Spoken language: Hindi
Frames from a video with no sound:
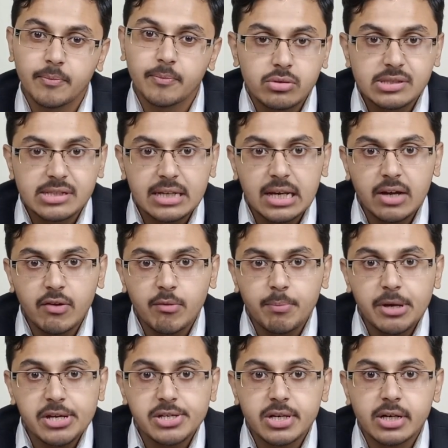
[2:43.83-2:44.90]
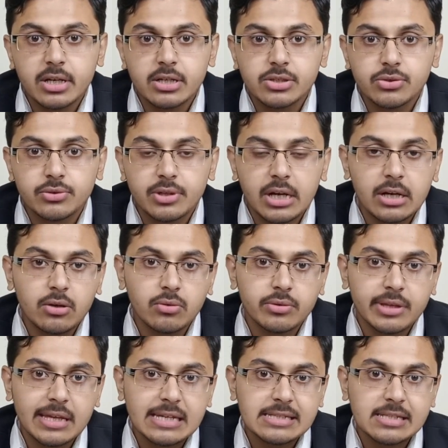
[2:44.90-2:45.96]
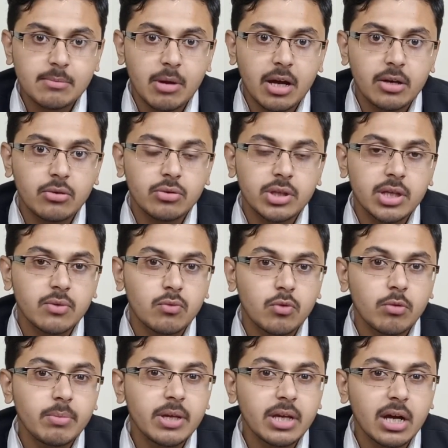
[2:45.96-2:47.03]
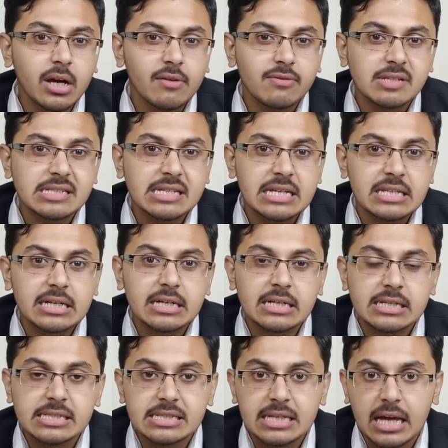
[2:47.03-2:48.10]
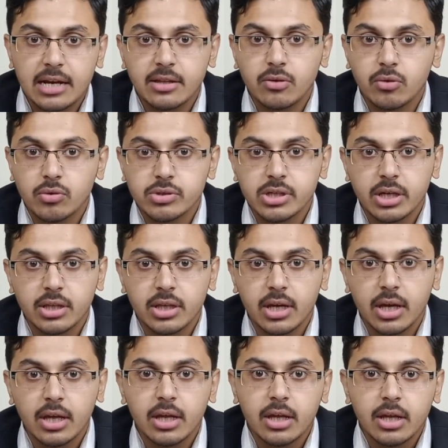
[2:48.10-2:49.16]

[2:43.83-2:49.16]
और उसके अलावा पेशेंट का जो टंग होती है ज़बान होती है वो भी काफ़ी ज़्यादा सर्द हो जाती है